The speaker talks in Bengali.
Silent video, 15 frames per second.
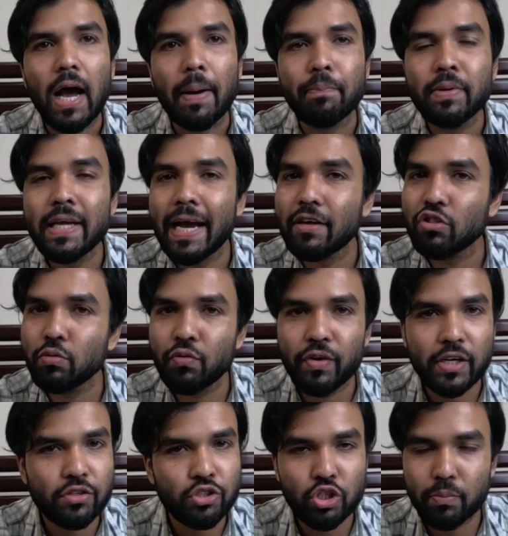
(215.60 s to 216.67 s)
আপনি একদমই
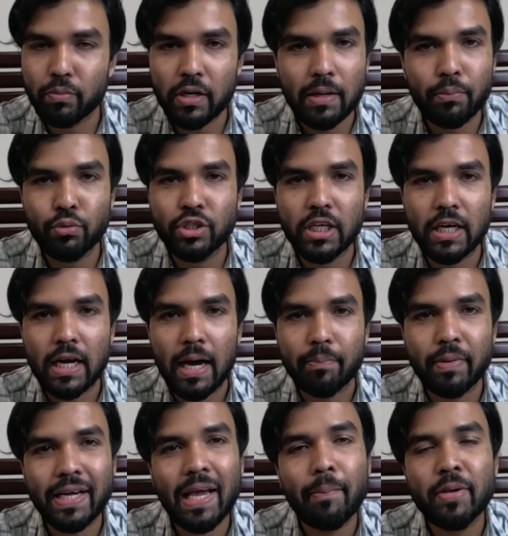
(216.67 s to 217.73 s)
ফ্যাক্টরি সম্পর্কে বুঝেন না
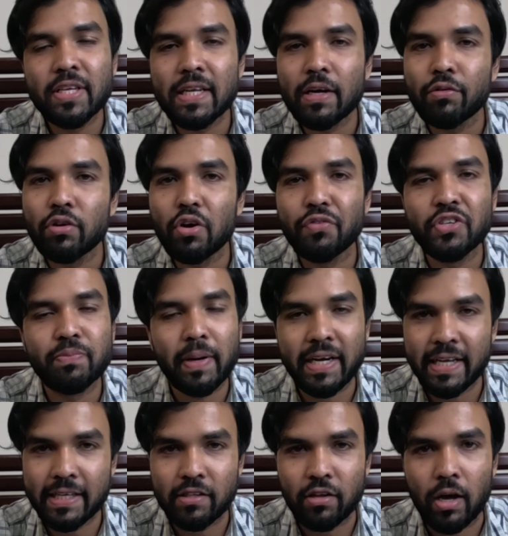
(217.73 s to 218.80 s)
আপনাকে এই ভিসাটা করে অফিস
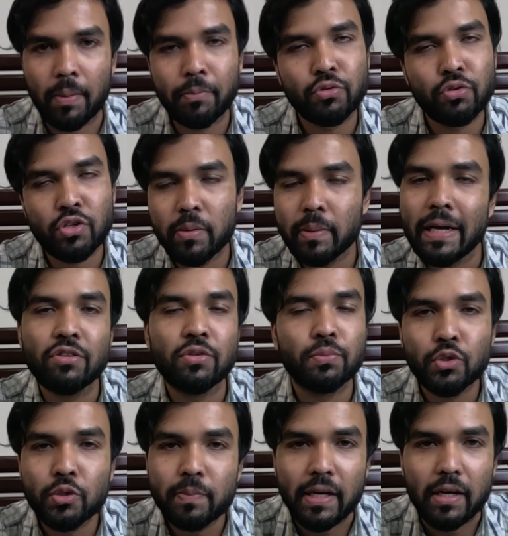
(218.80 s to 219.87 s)
পাঠিয়ে দিল আপনি সৌদি আরবে কিছু
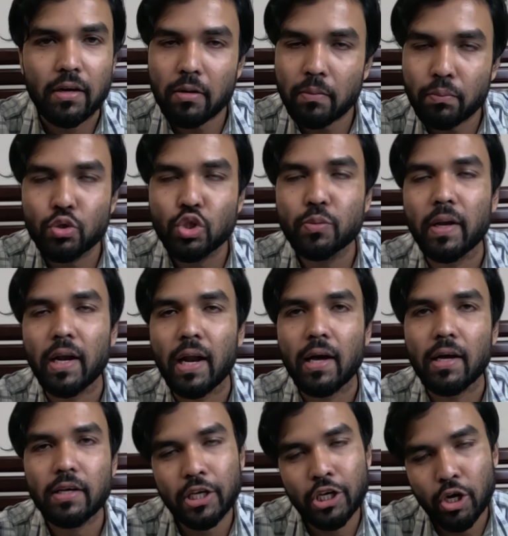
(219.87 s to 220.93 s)
বুঝবেন বুঝবেন না
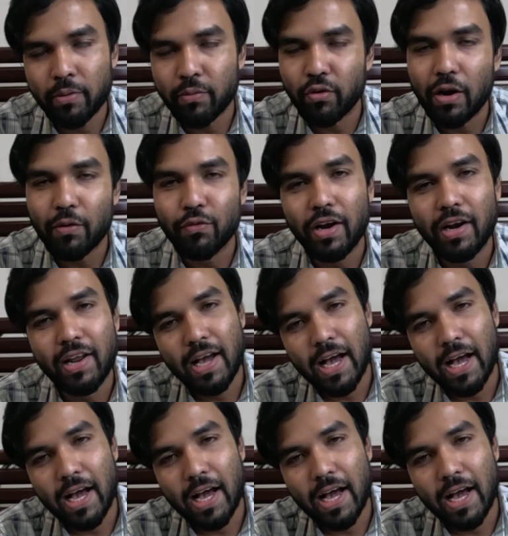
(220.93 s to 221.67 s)
কী হবে ফলাফল